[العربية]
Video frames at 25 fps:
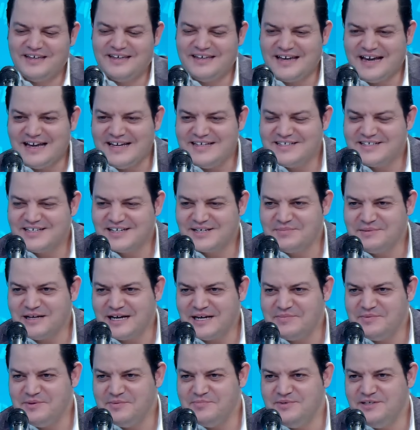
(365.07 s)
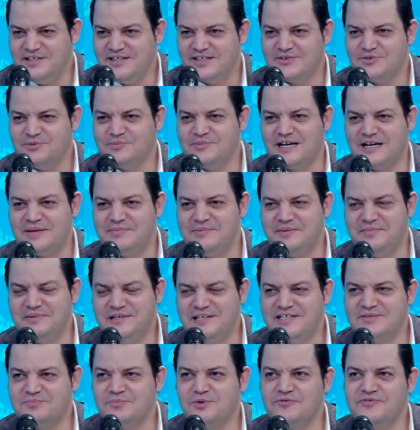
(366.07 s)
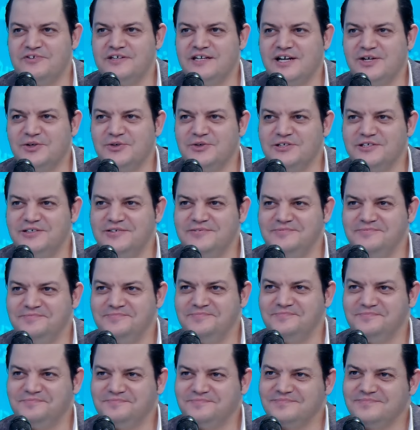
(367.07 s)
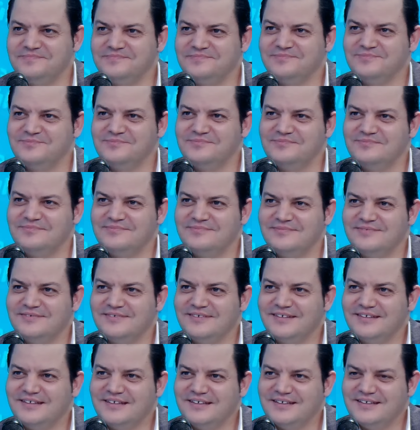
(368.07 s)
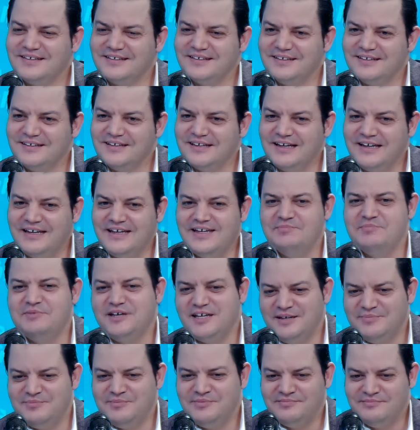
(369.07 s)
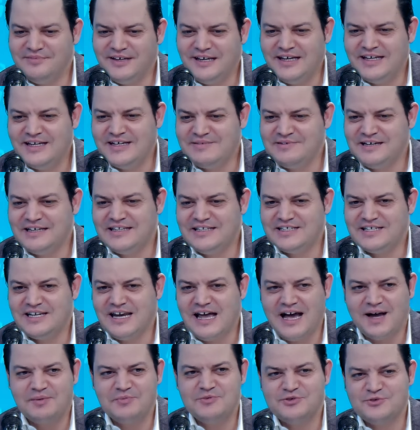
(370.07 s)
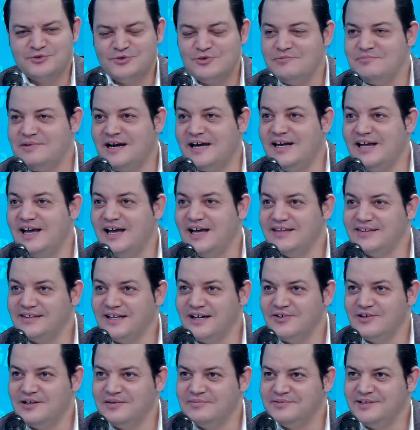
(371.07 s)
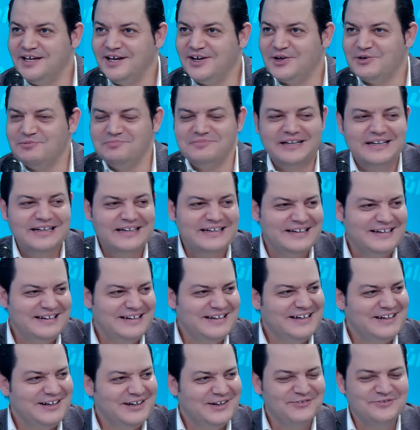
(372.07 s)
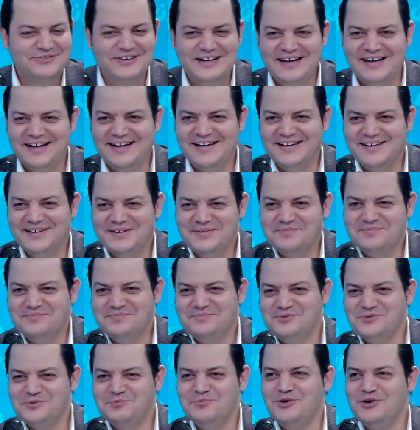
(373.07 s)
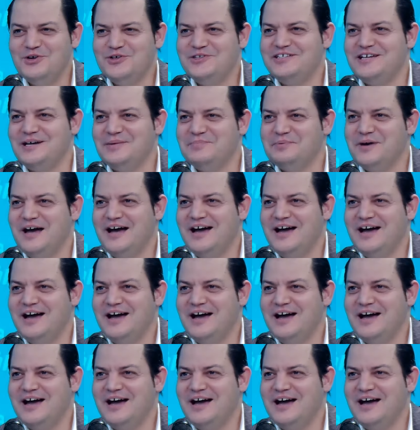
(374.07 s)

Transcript: يعيشك مرحبا بيك ومرحبا باللي يسمعوا فينا الكل ماكنتوش هي اللي صنعت هال ايمان انا ما عنديش الحق باش نقول محلاها الطاوله نتاعكم مش انا,